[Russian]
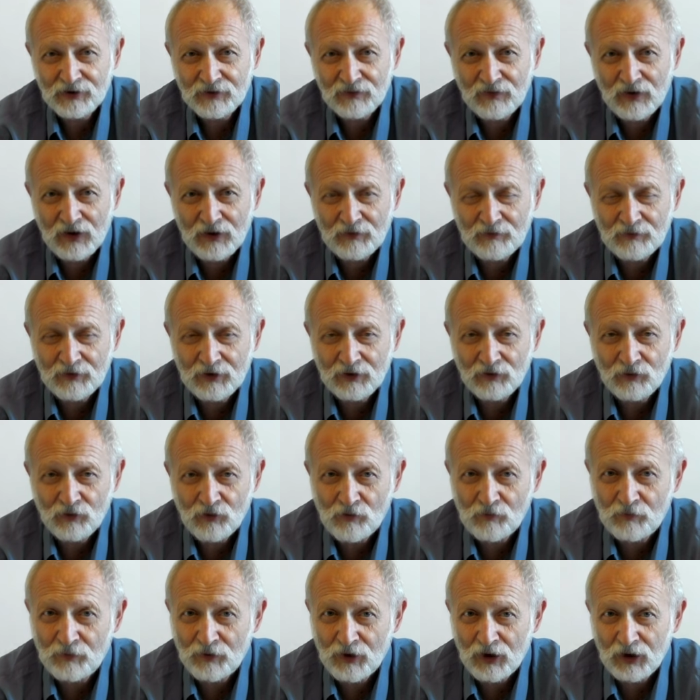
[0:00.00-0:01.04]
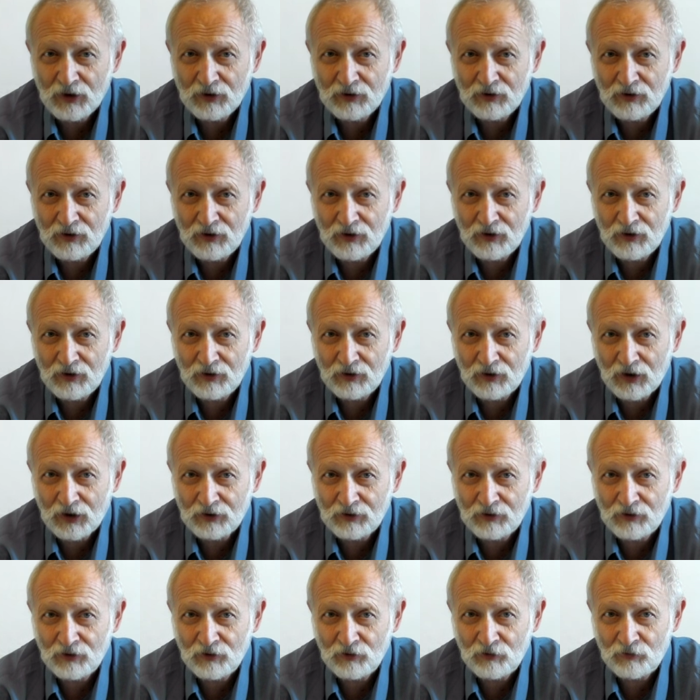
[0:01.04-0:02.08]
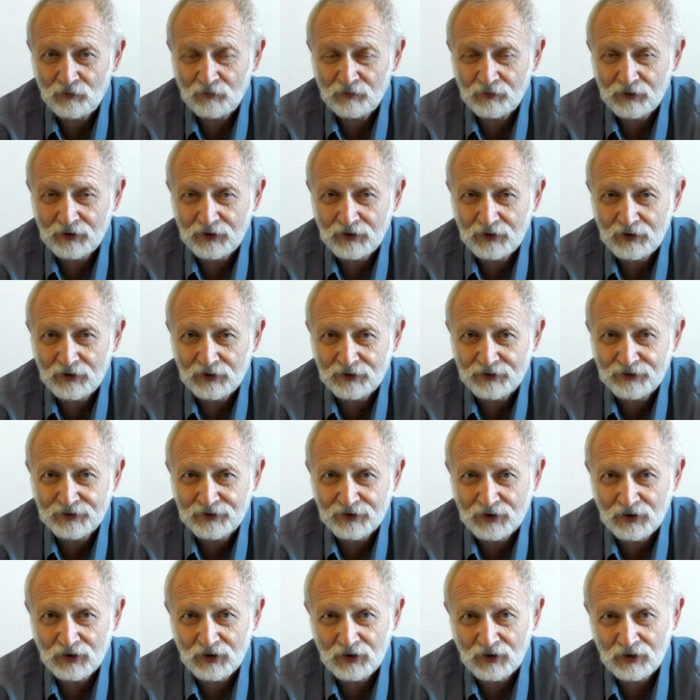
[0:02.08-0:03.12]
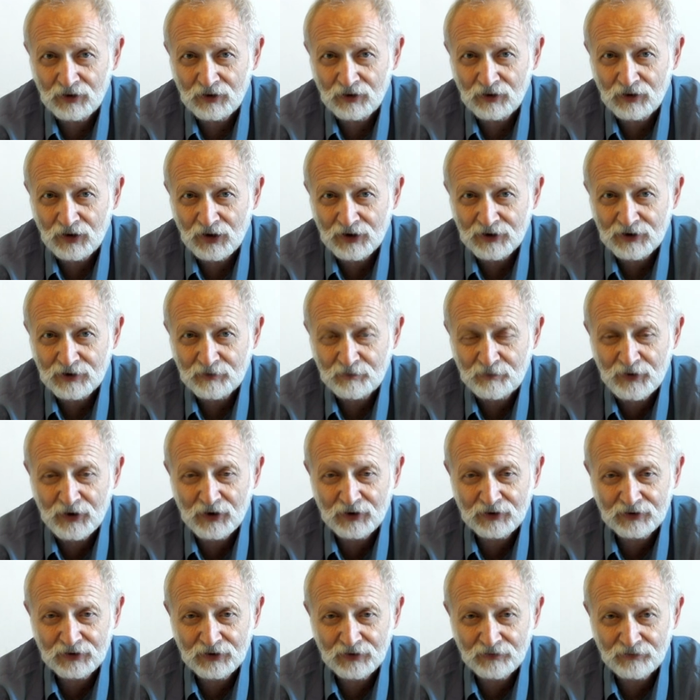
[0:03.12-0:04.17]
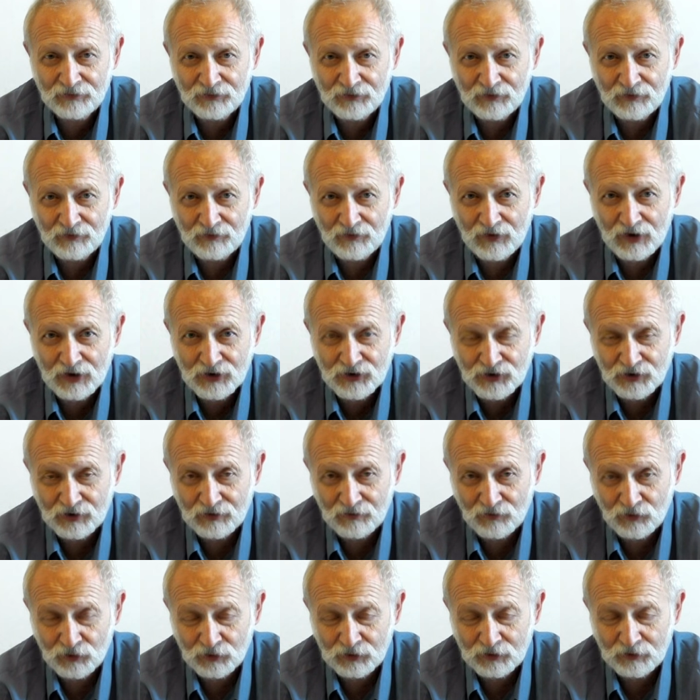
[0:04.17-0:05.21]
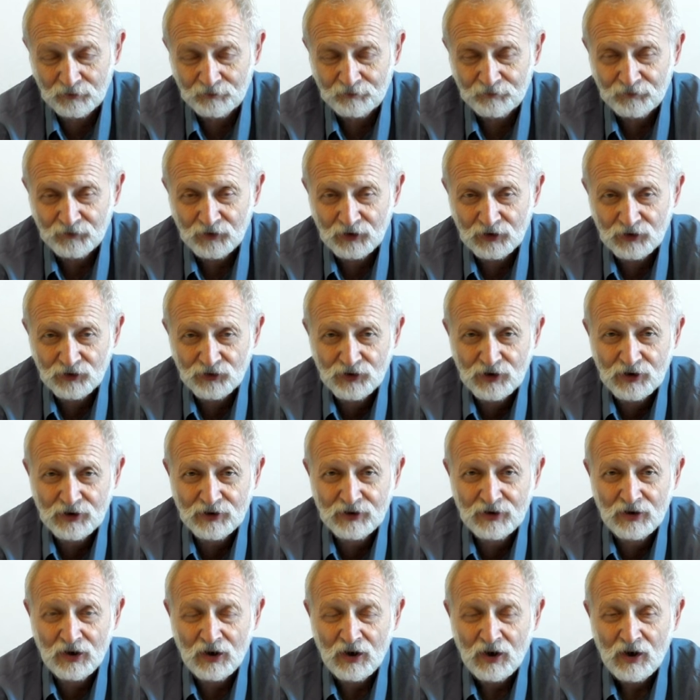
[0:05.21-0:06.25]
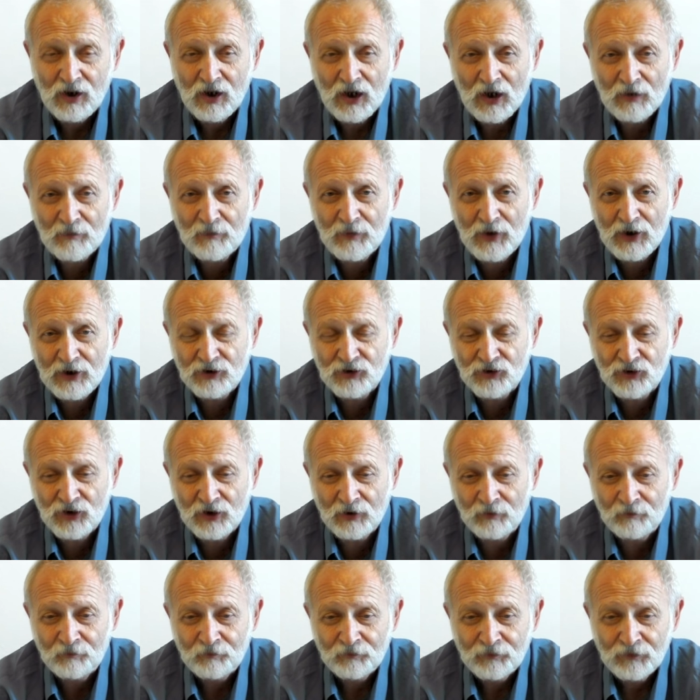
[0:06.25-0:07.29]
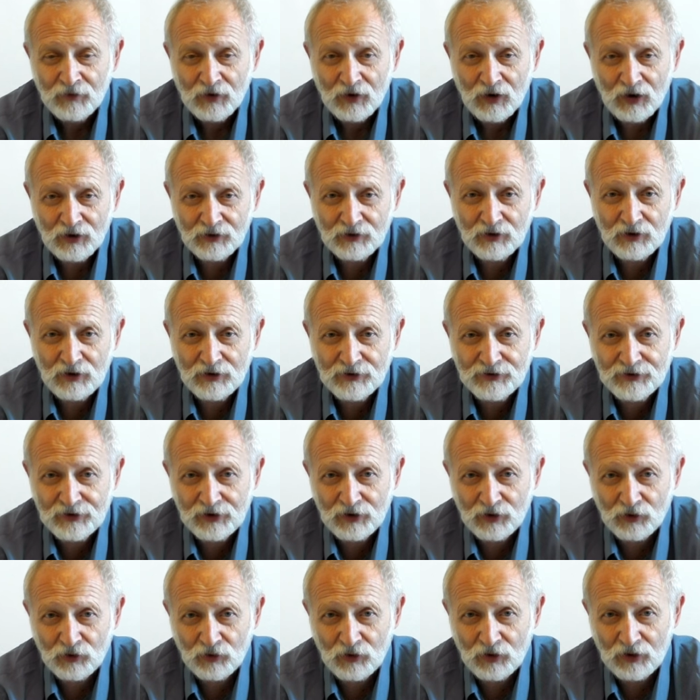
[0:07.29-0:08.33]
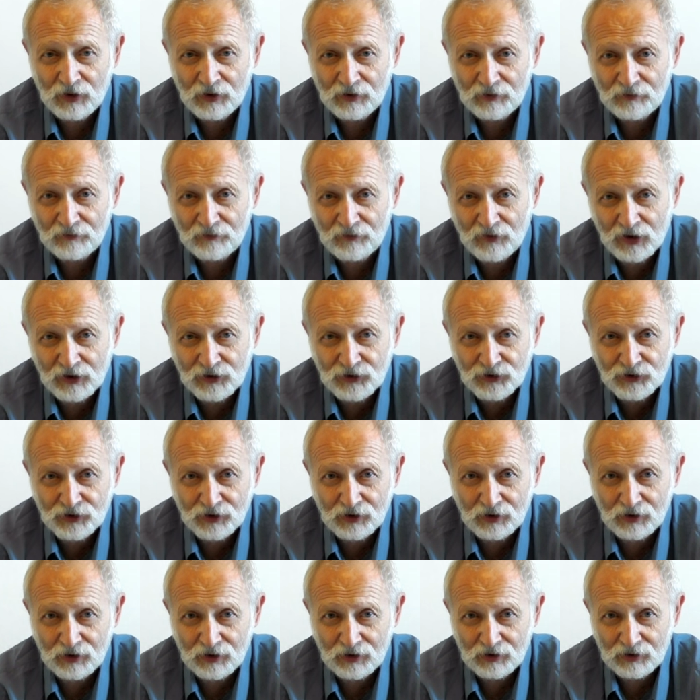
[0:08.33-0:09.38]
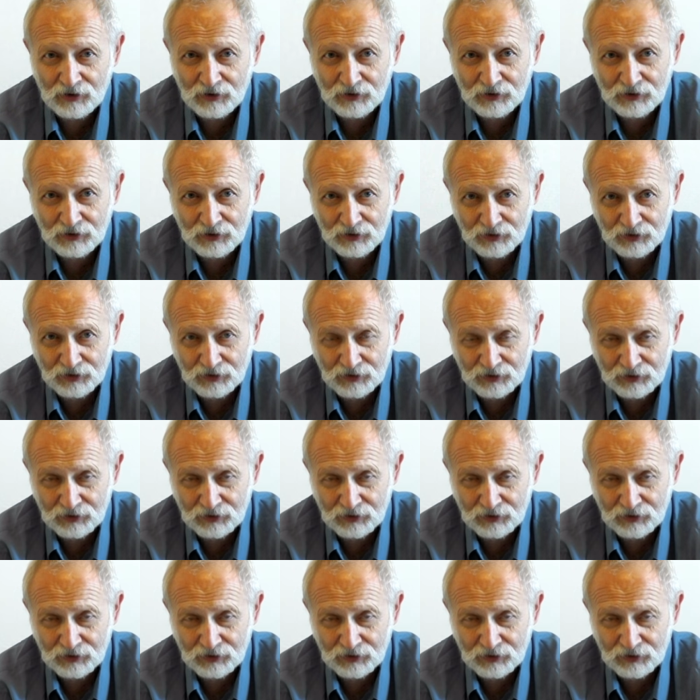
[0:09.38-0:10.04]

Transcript: с вами об одни, одном из аспектов вашей вот жизни. Опять же, анализируя ваши э,